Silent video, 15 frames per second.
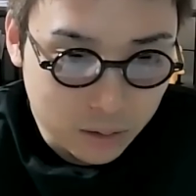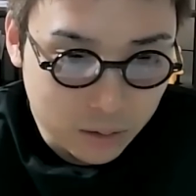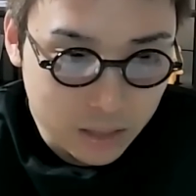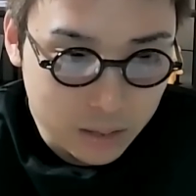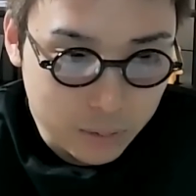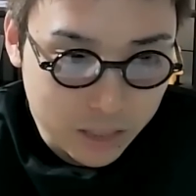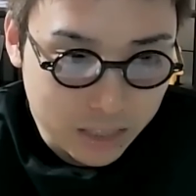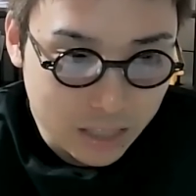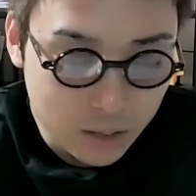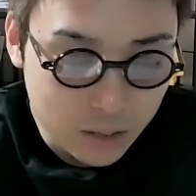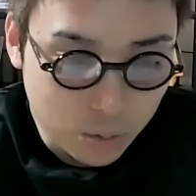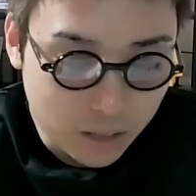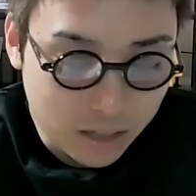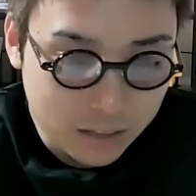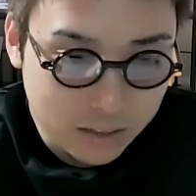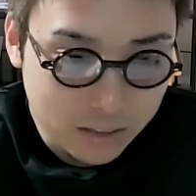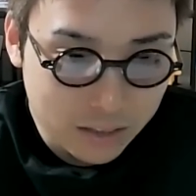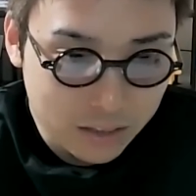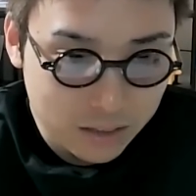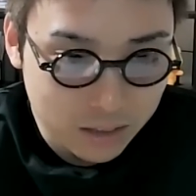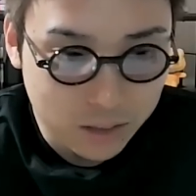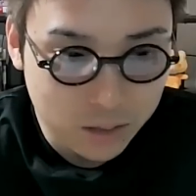の気持ちがよくわからな
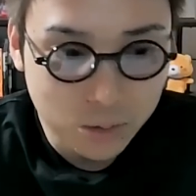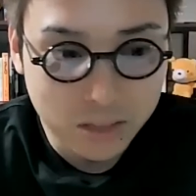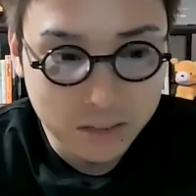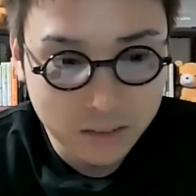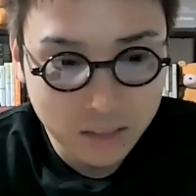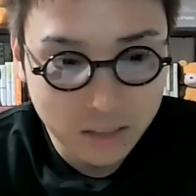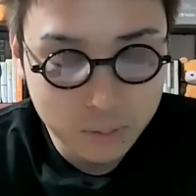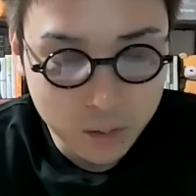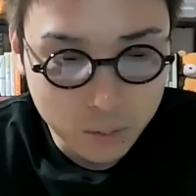い。いや、そうですよね。